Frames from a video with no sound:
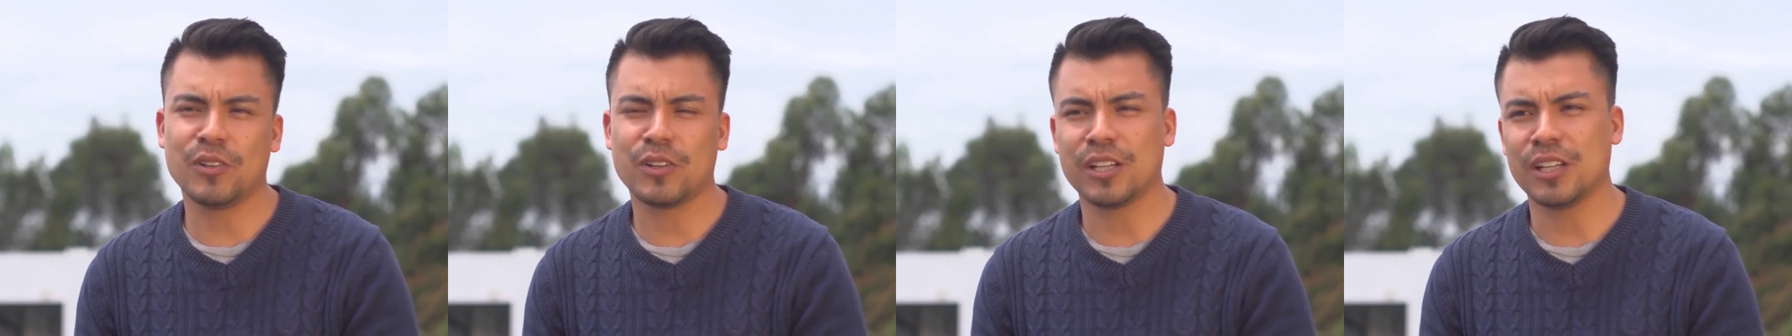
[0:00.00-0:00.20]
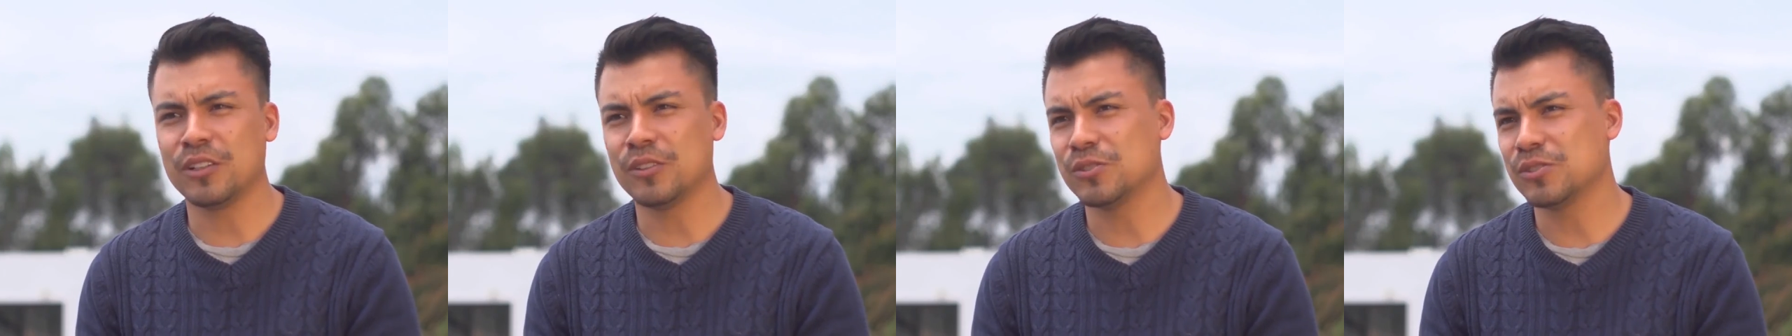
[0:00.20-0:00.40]

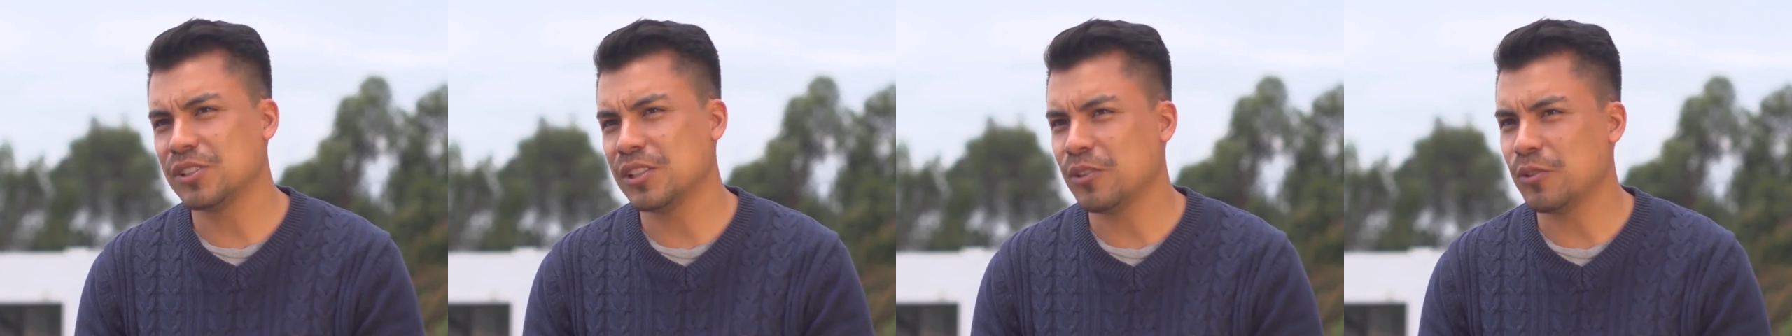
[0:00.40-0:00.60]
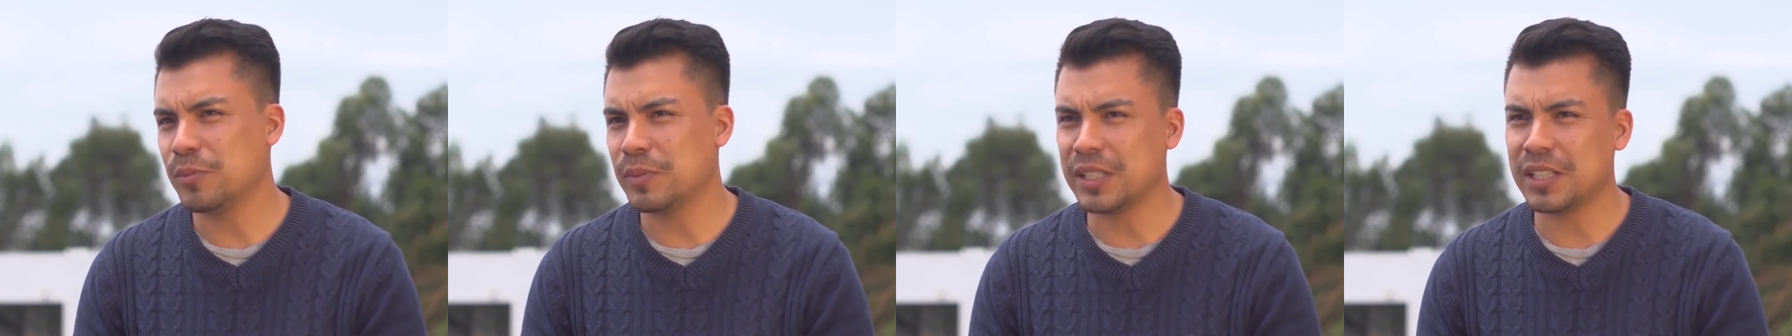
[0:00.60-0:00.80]
lo que nos
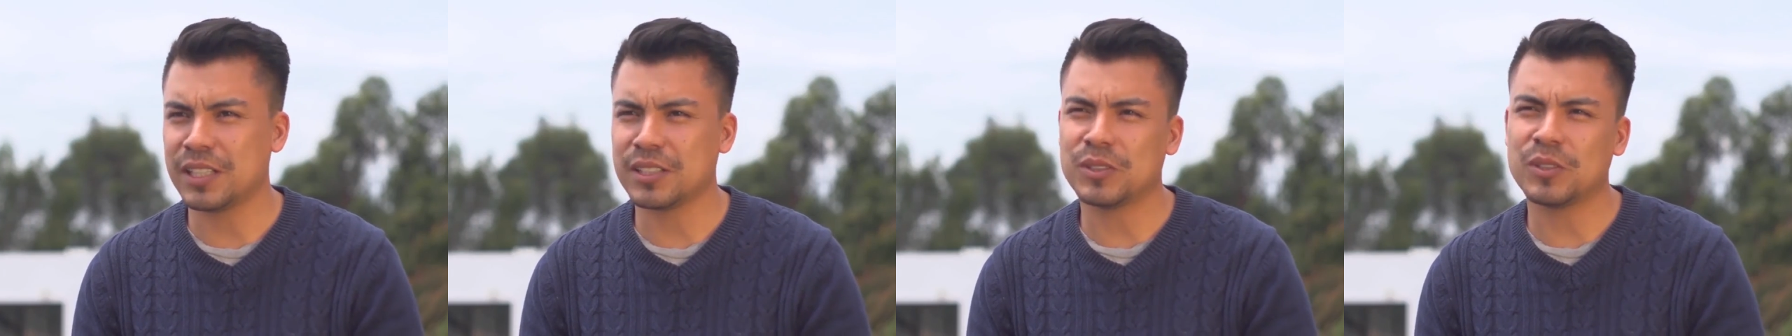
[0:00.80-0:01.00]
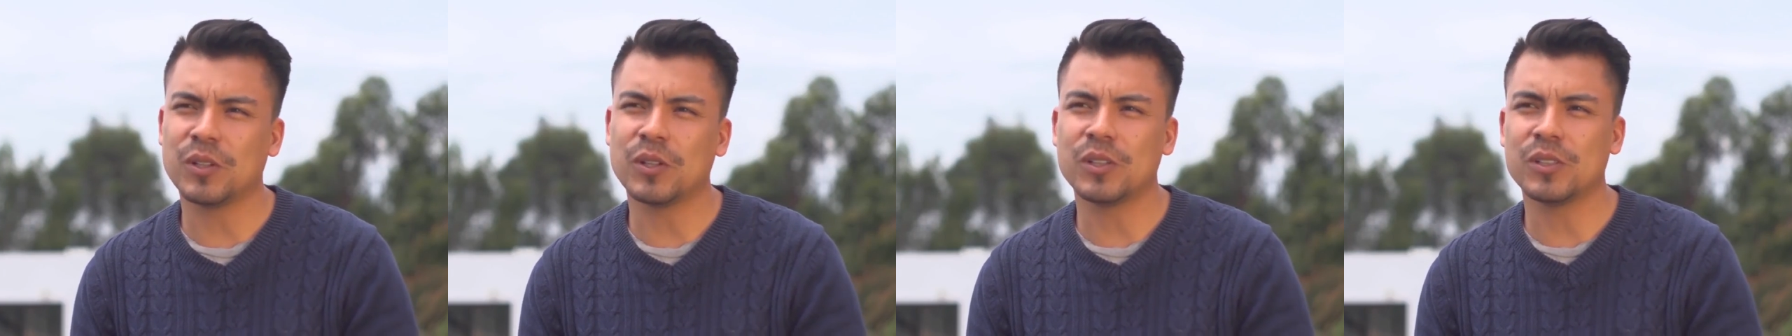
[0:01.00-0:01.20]

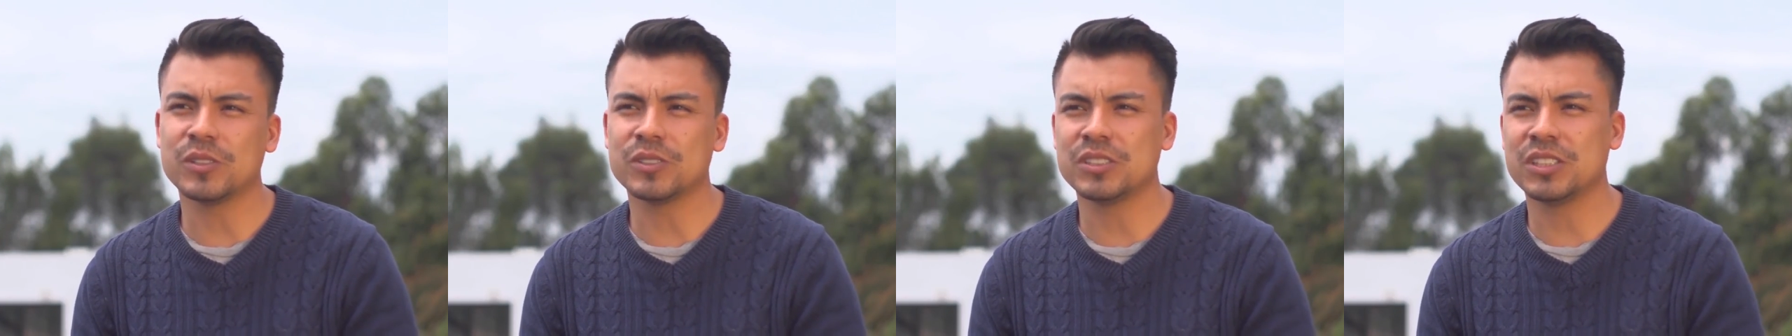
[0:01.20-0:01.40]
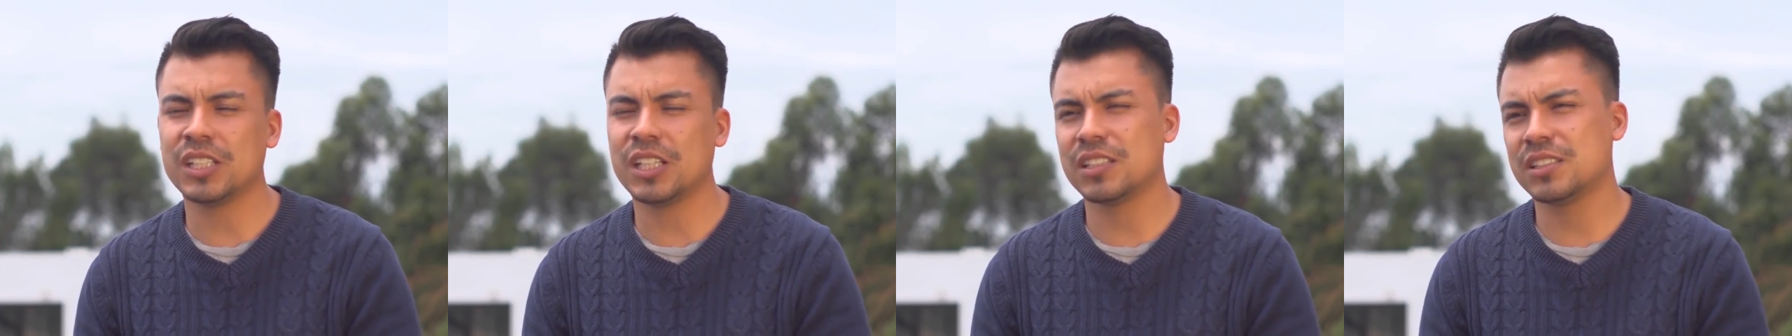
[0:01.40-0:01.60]
ilumina todos
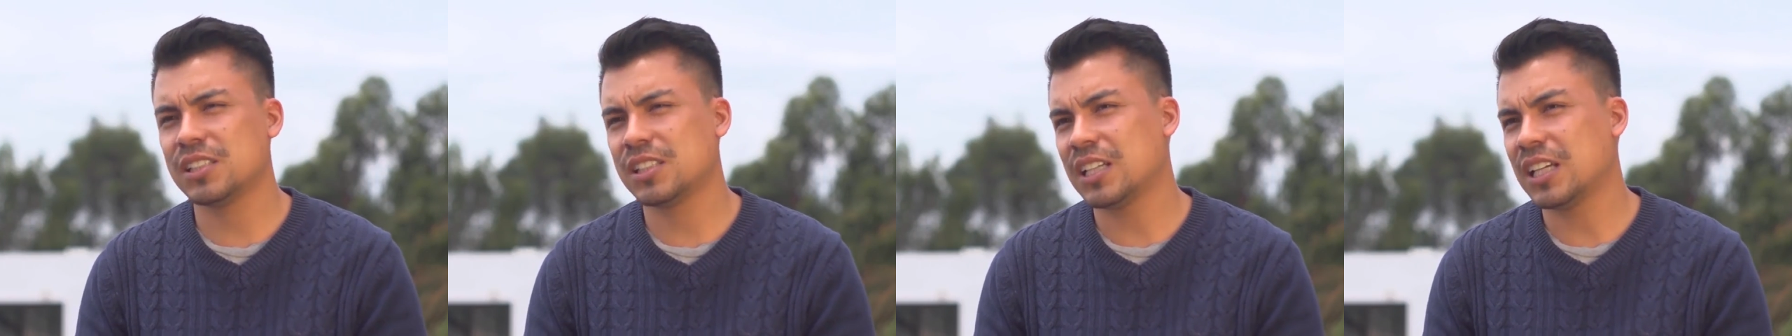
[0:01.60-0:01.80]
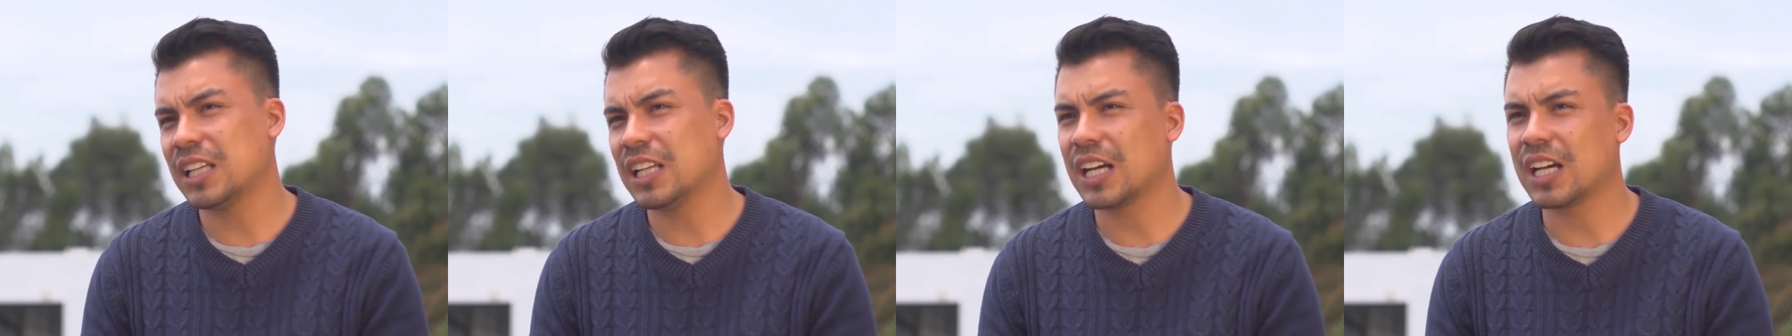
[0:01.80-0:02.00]
los días
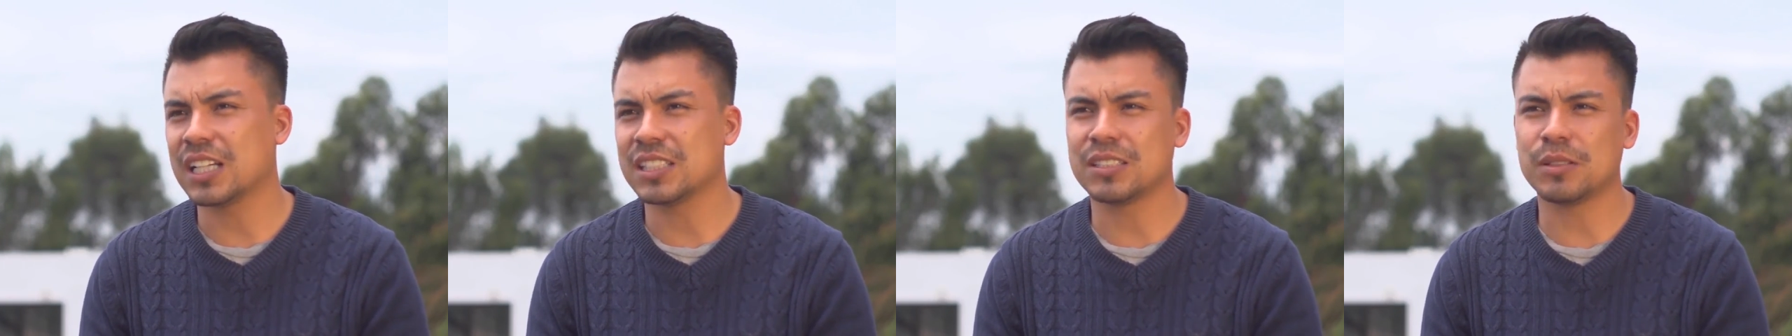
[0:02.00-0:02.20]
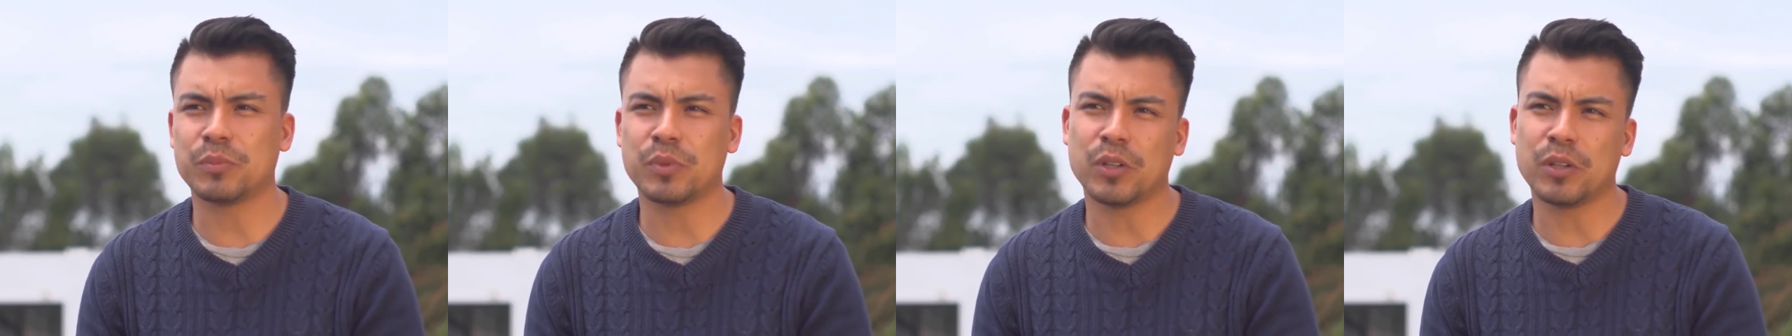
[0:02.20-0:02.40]
y que en la
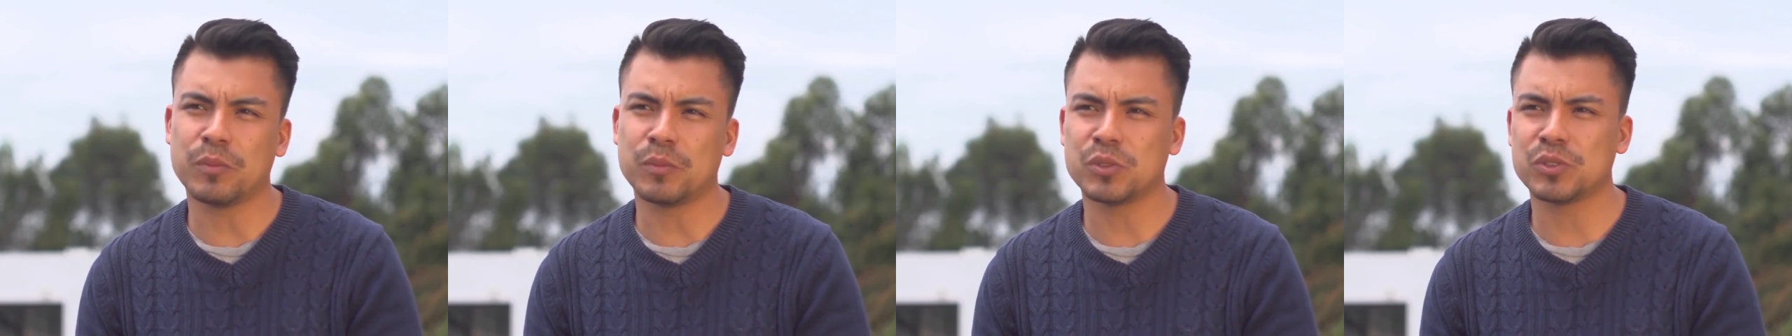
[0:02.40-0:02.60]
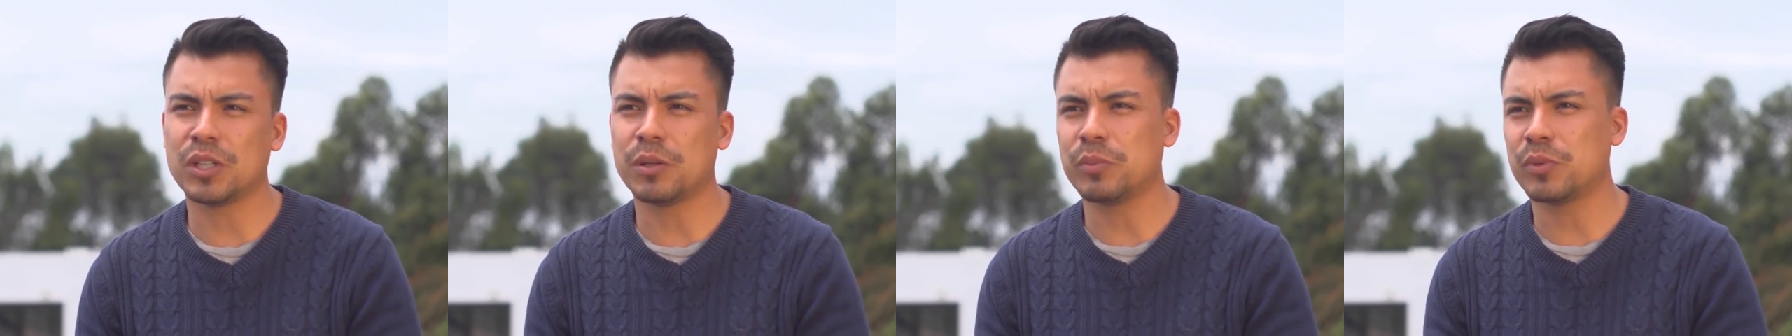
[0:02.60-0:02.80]
casa
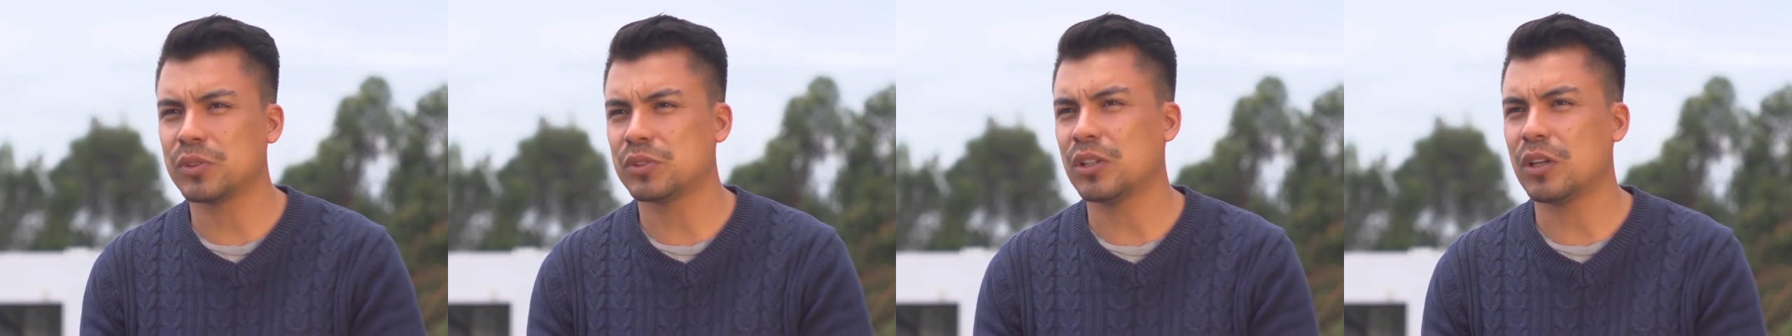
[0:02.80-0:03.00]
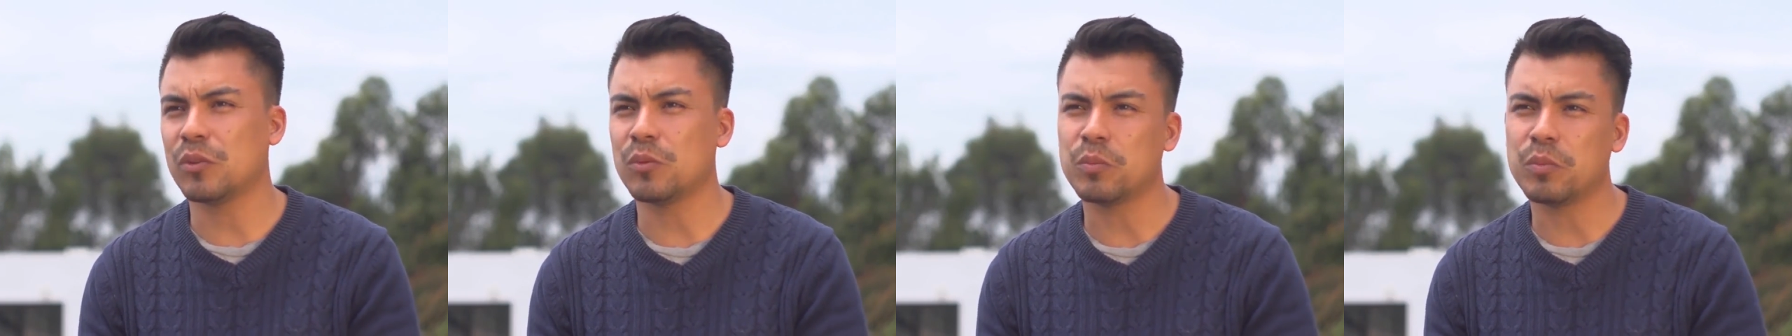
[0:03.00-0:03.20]
podemos
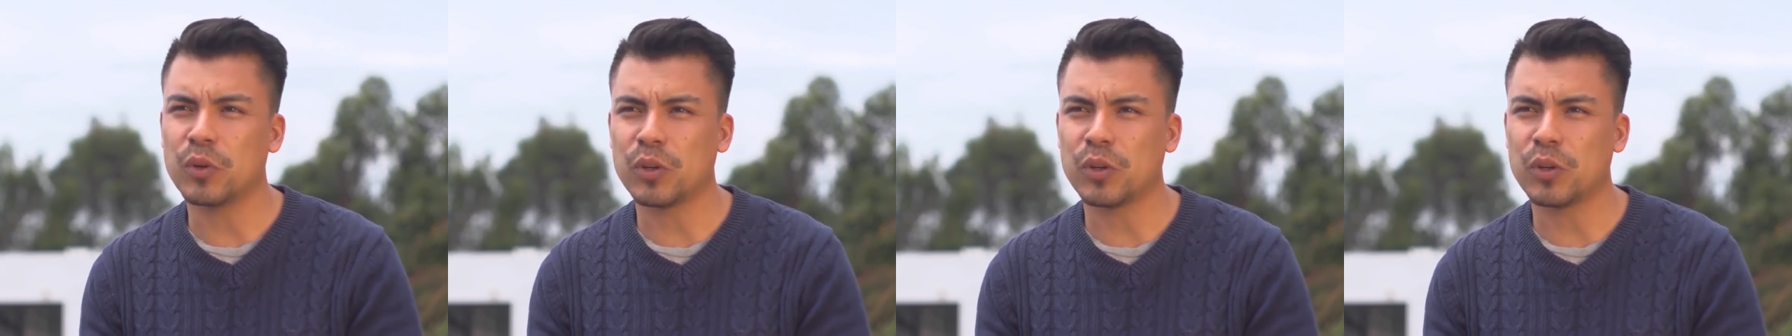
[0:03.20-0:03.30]
aportar un